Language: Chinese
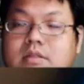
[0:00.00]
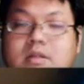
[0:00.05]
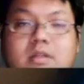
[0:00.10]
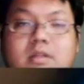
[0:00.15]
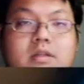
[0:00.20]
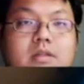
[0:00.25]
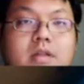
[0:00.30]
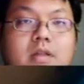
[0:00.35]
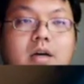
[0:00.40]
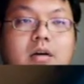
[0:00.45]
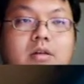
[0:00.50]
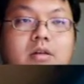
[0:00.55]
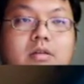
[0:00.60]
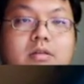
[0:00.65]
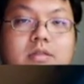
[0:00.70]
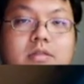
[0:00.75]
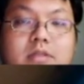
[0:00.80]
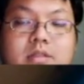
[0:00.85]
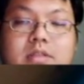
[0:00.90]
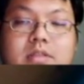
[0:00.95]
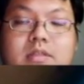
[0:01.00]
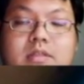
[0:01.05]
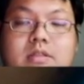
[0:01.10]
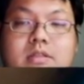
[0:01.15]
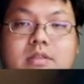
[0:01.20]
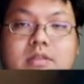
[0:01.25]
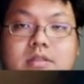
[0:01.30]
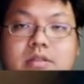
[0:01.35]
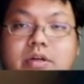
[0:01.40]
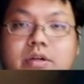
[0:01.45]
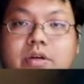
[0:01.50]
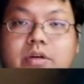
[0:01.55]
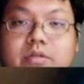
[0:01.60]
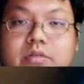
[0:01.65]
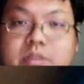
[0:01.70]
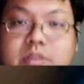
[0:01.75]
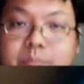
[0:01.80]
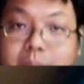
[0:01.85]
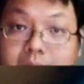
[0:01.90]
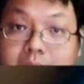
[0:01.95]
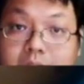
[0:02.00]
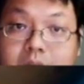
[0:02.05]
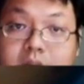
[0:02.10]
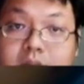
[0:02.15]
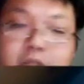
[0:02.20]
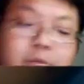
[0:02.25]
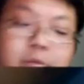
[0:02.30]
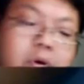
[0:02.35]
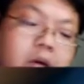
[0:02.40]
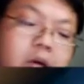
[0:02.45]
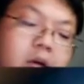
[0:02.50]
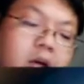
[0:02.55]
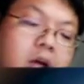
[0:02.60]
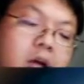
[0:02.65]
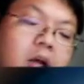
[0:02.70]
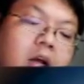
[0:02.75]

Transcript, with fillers: 十二，然后十四十六十八，对不对？